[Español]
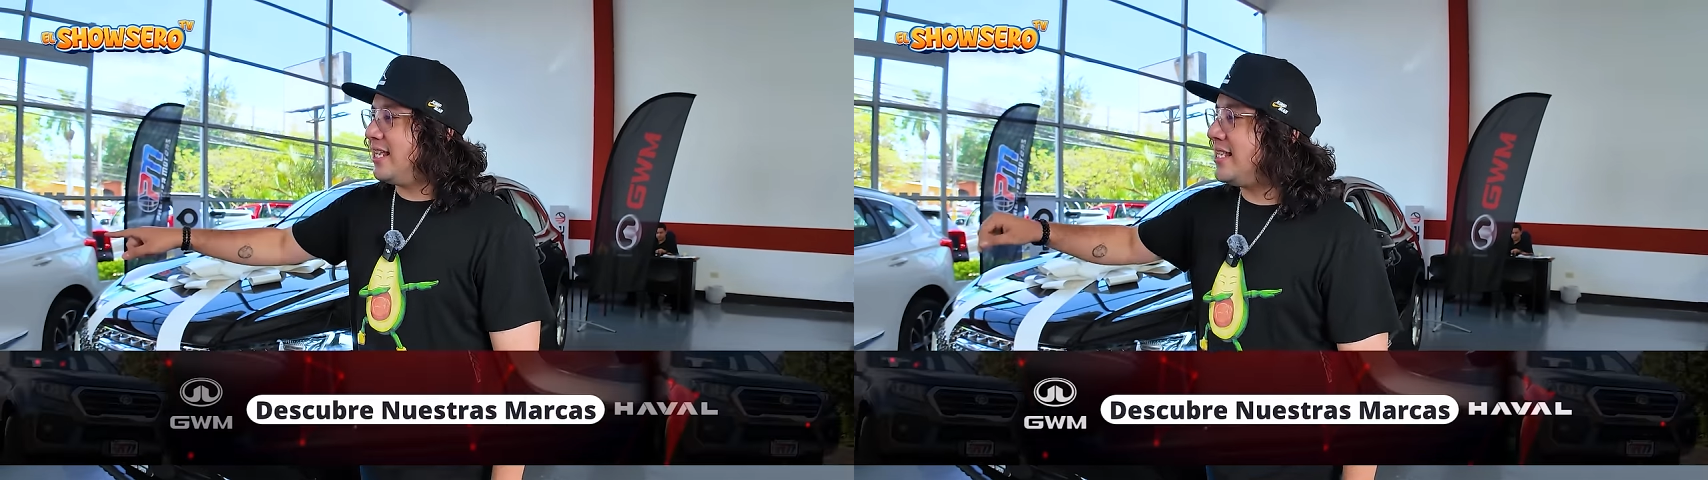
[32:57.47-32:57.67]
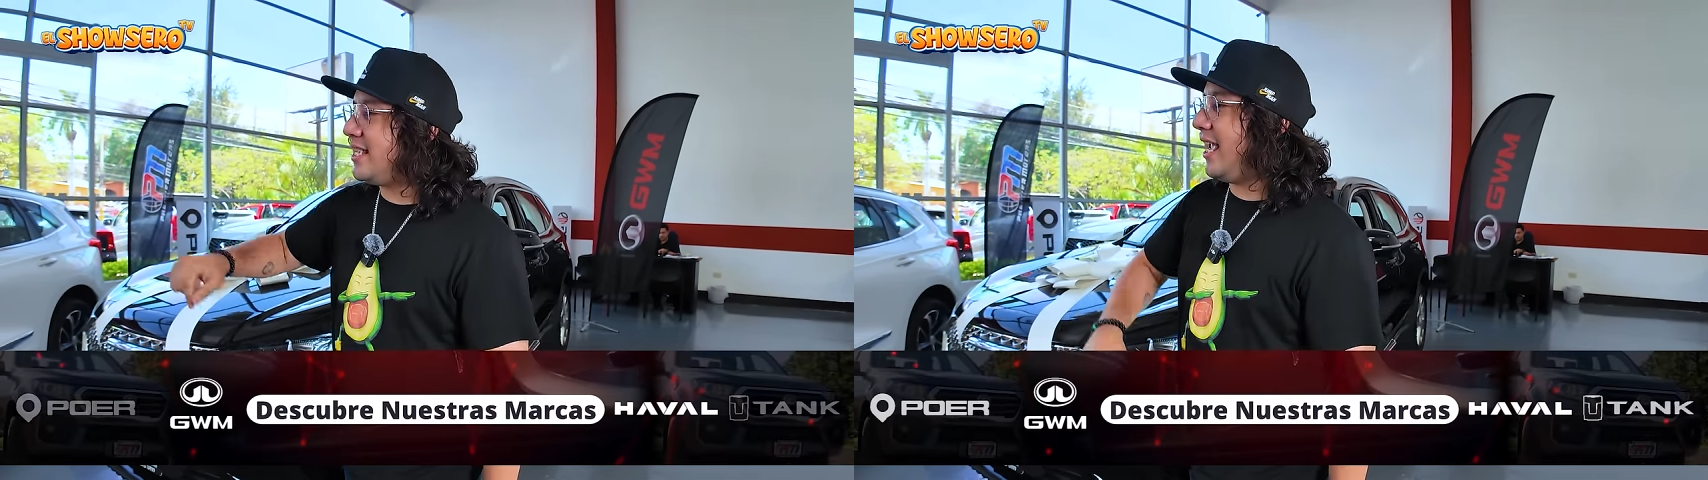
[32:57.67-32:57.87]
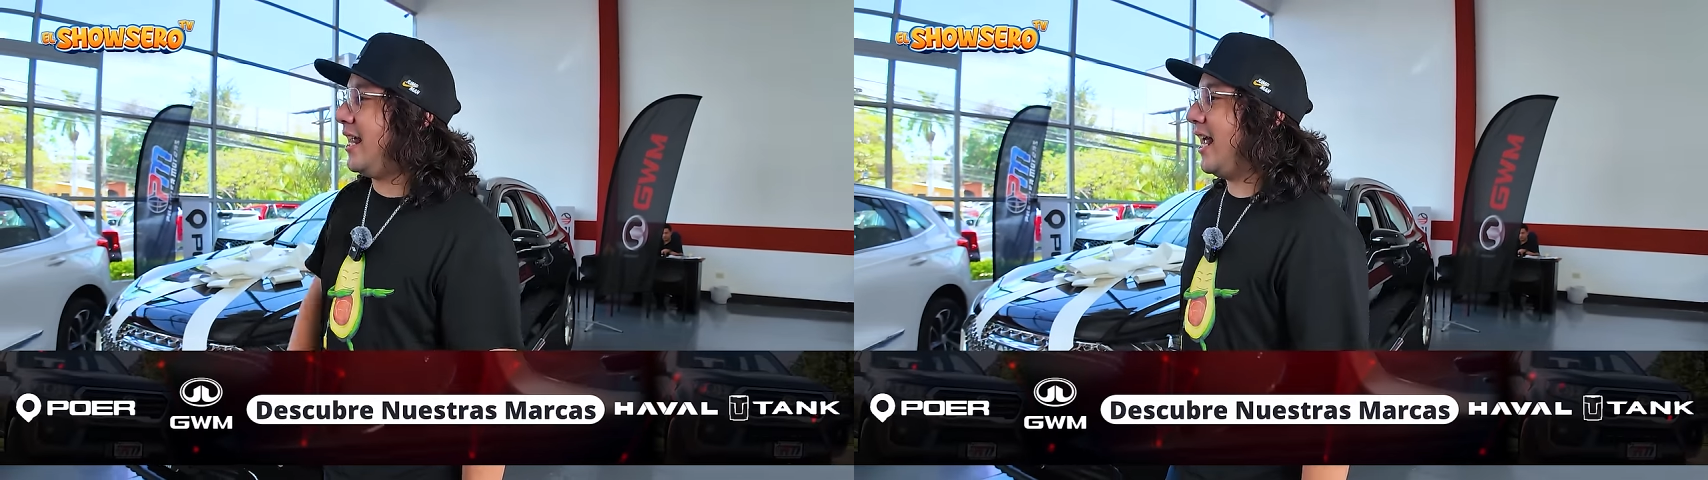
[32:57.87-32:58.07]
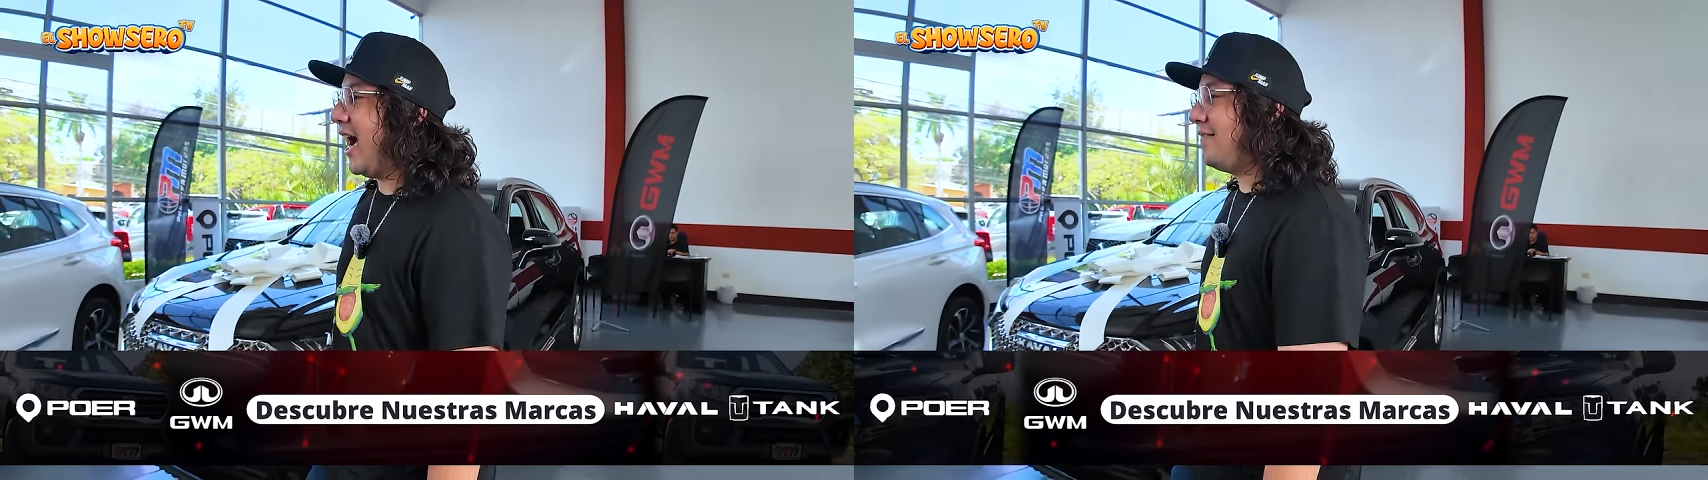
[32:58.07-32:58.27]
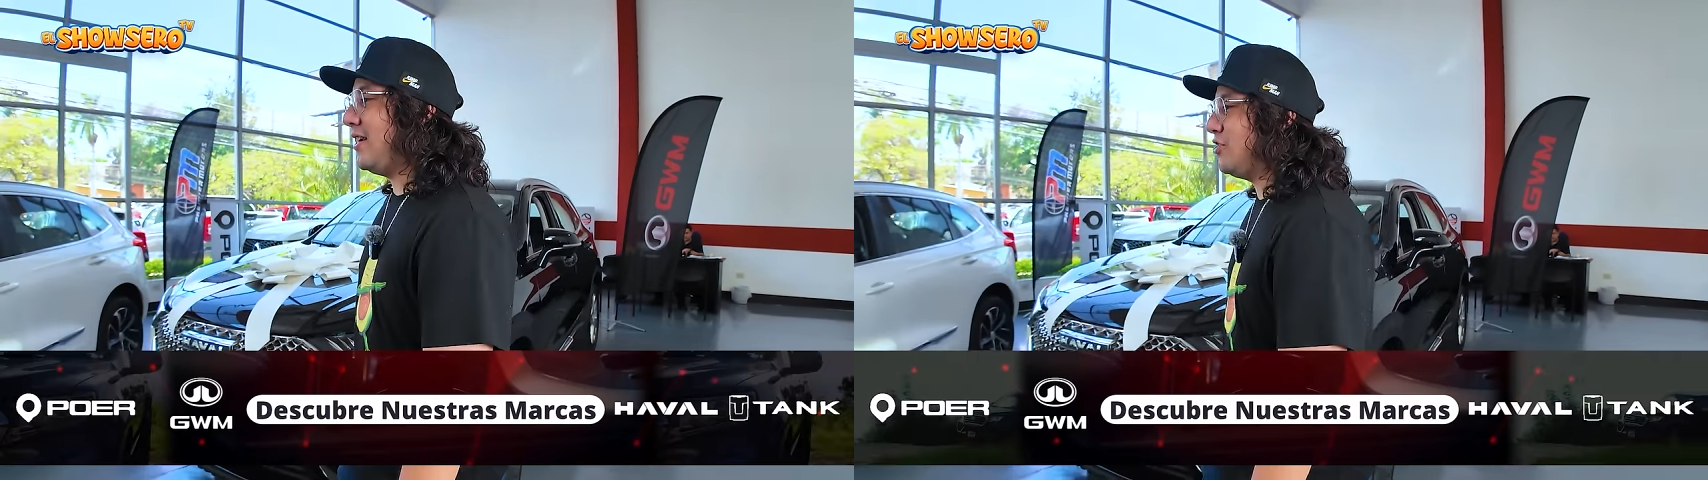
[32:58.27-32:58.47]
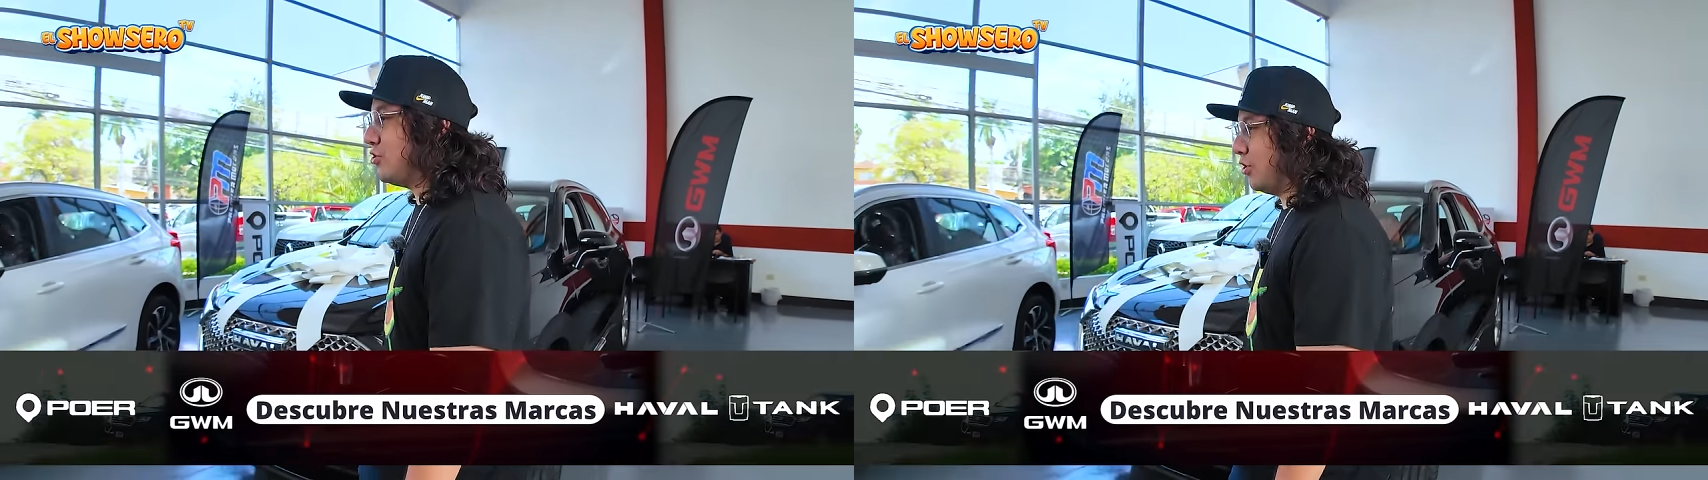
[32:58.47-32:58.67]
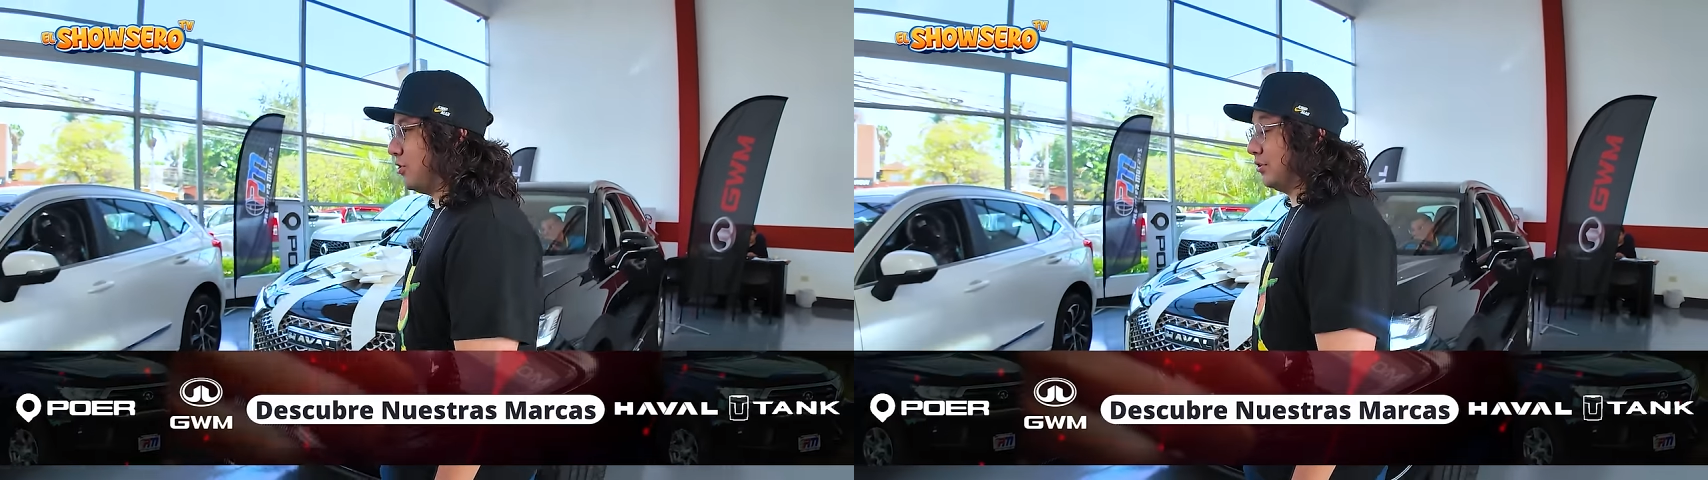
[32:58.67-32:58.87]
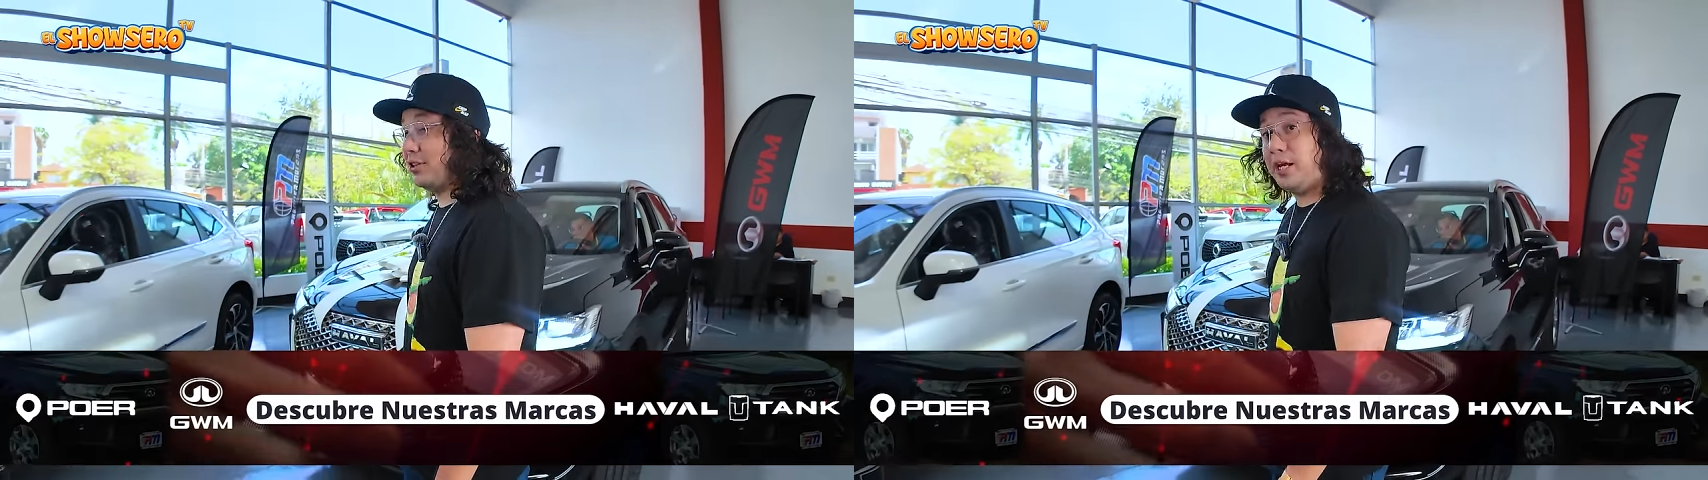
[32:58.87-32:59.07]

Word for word: y el Haval Jolion.